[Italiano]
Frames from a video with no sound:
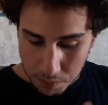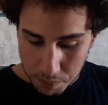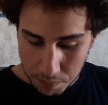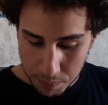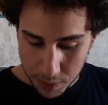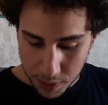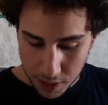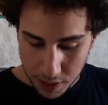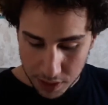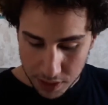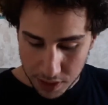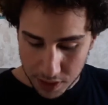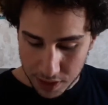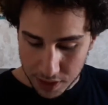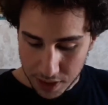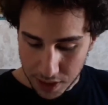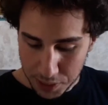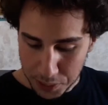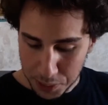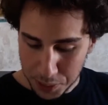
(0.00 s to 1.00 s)

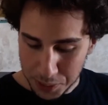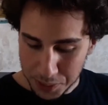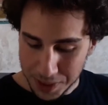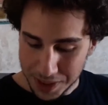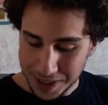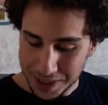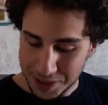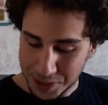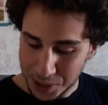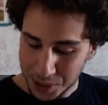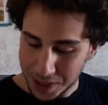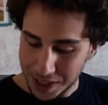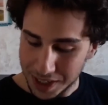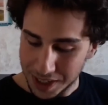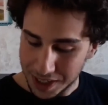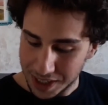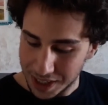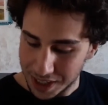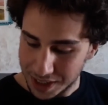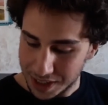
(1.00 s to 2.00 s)
Presentato in un'edizione
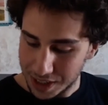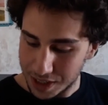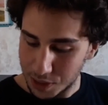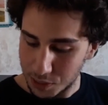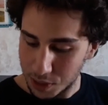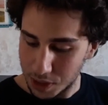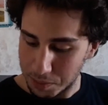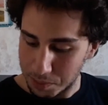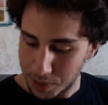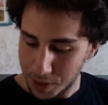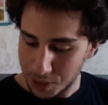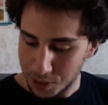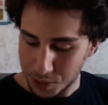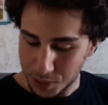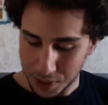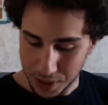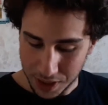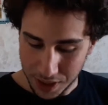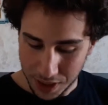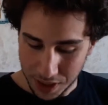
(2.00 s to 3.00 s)
arricchita da un epilogo
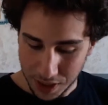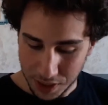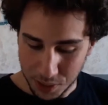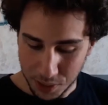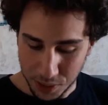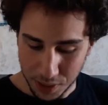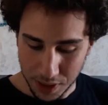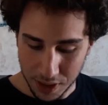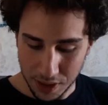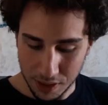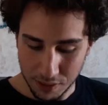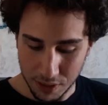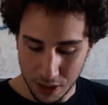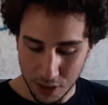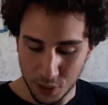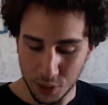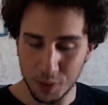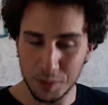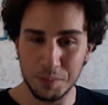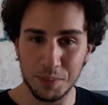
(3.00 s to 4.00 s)
inedito e da una
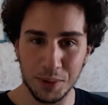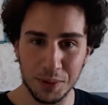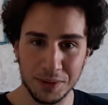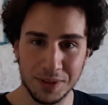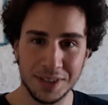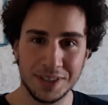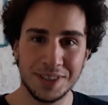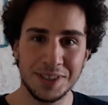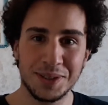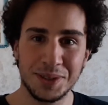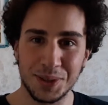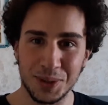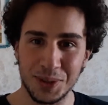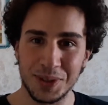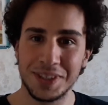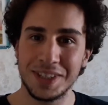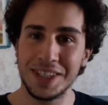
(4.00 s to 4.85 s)
corposa sezione